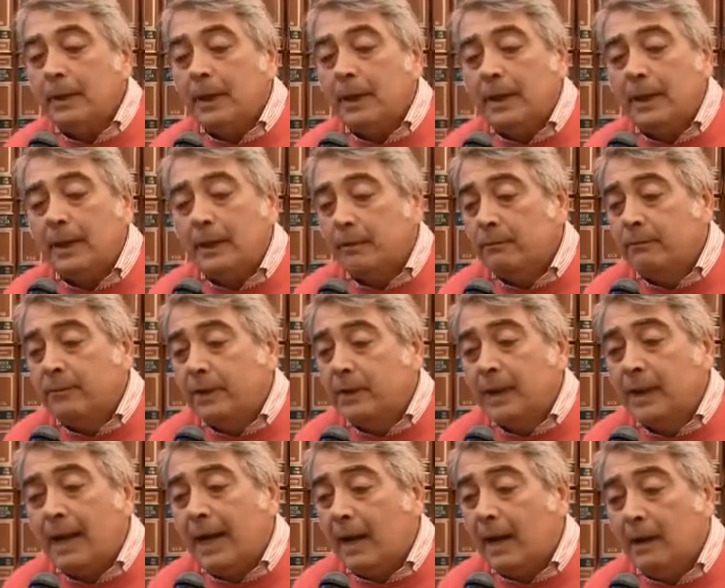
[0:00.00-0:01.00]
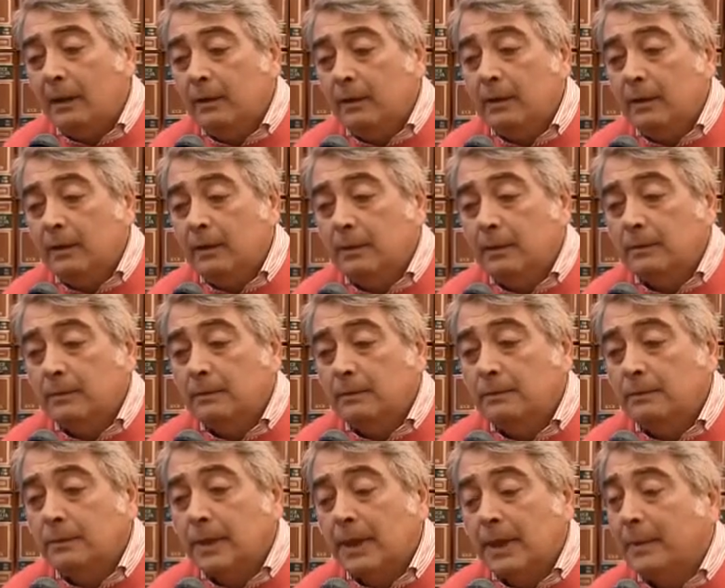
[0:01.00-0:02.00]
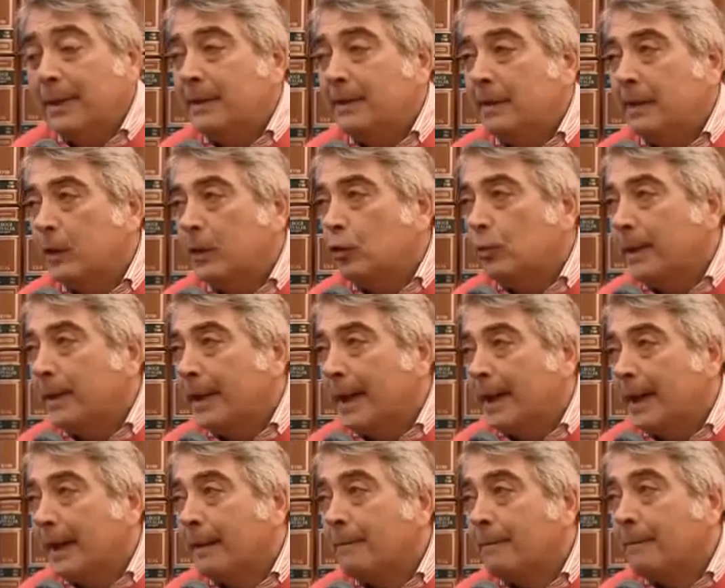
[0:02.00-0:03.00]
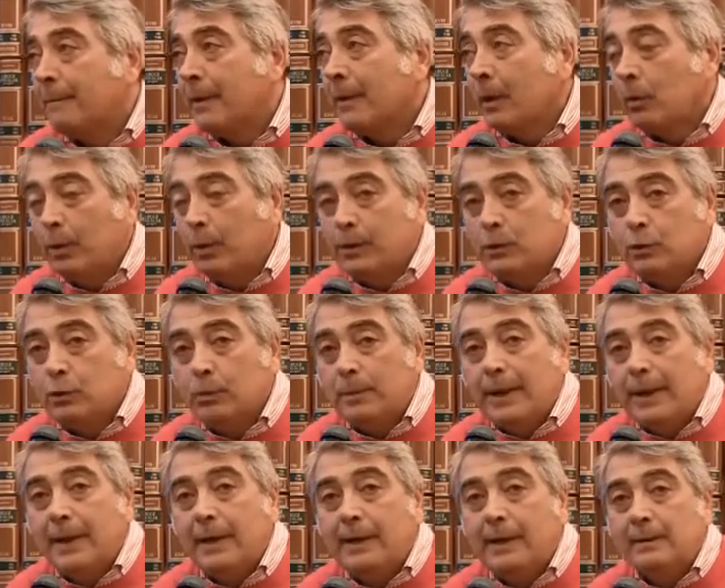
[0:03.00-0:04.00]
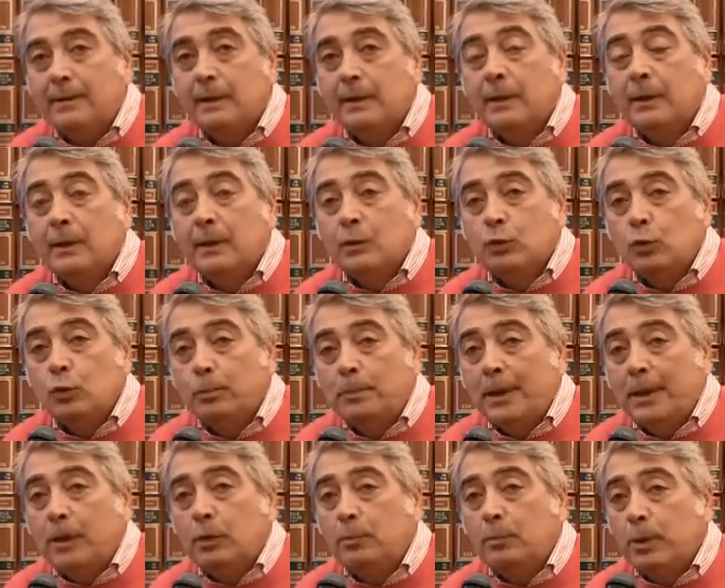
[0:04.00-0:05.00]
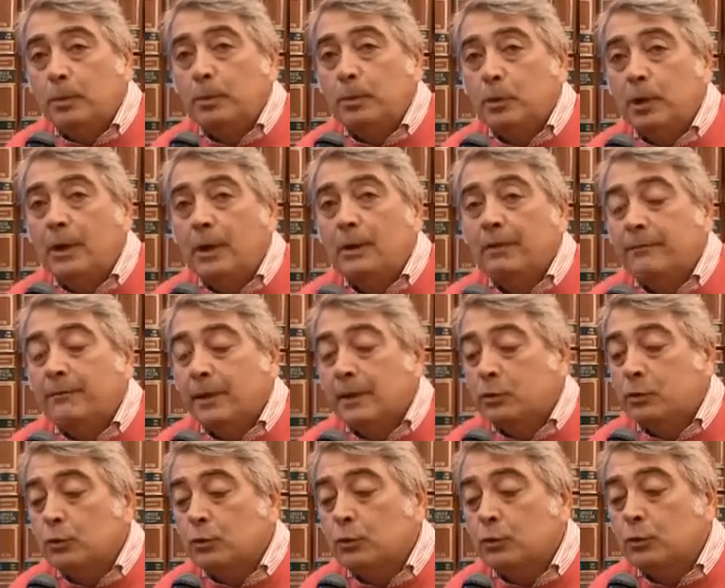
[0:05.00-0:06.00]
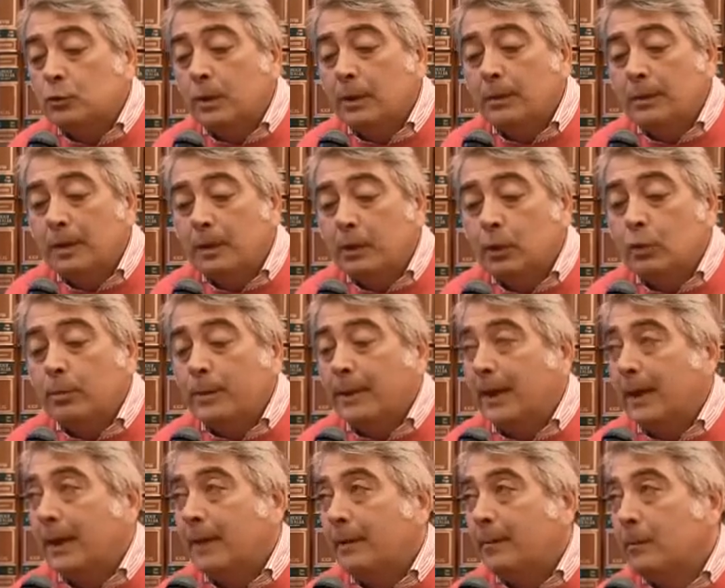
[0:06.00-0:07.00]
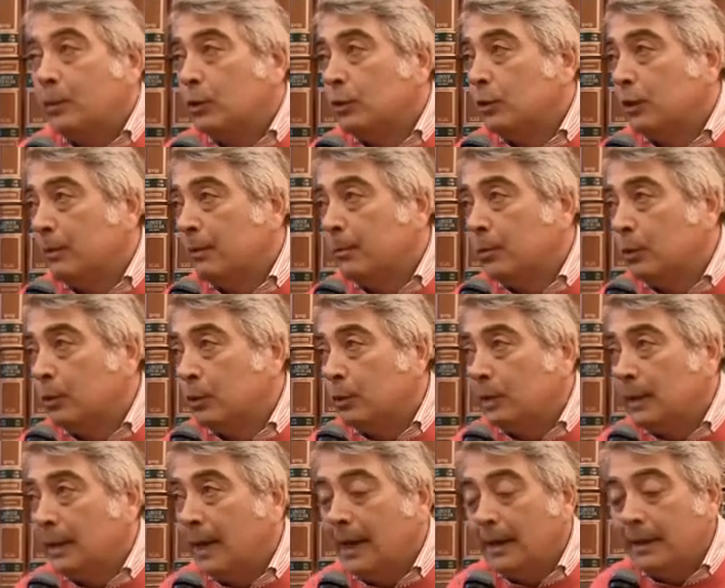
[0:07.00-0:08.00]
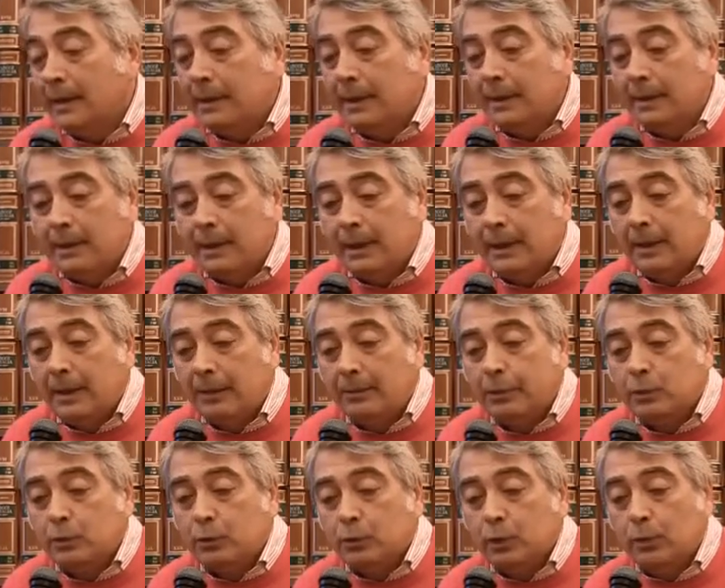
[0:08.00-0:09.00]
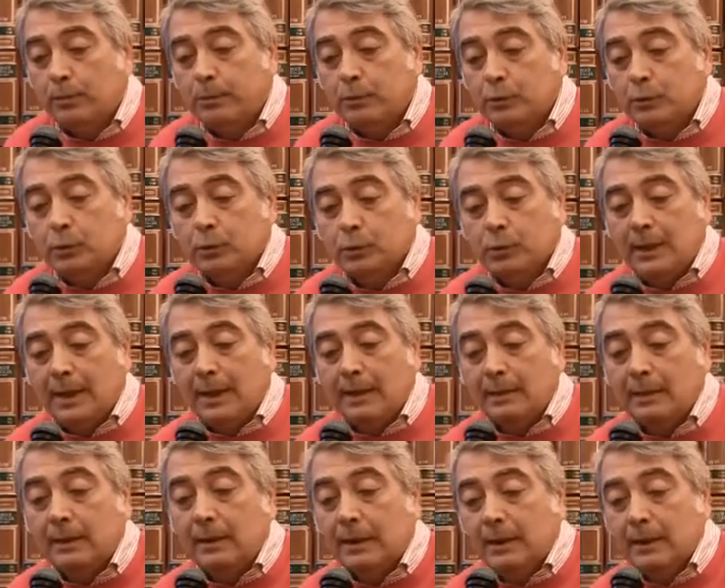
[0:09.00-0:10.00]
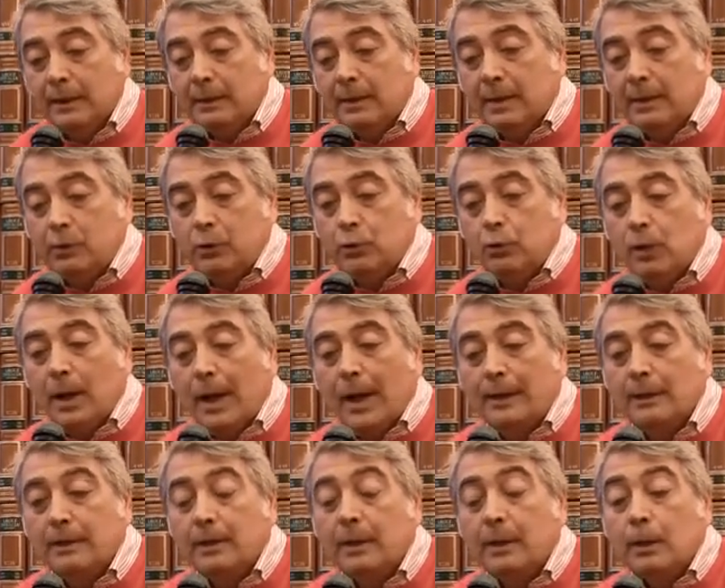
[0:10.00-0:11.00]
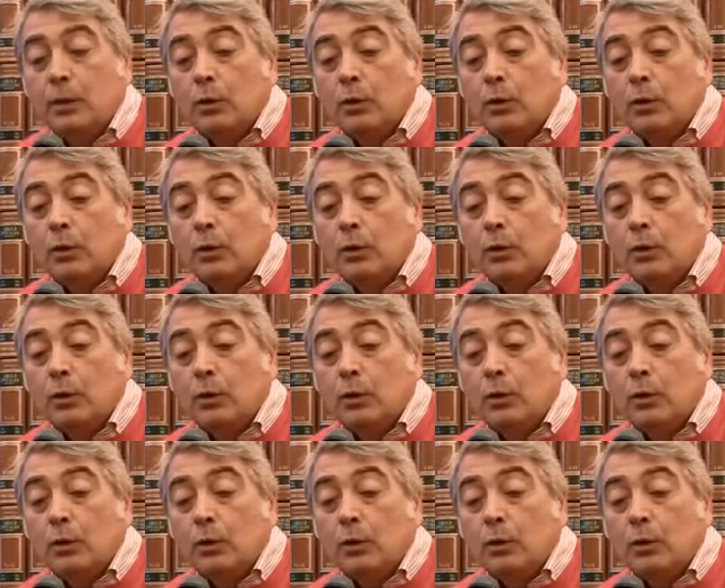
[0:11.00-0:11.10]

che vedrà eh, eh, veramente recuperare questo paese sul piano proprio delle infrastrutture, recuperare molti e molti anni che purtroppo sono stati trascurati.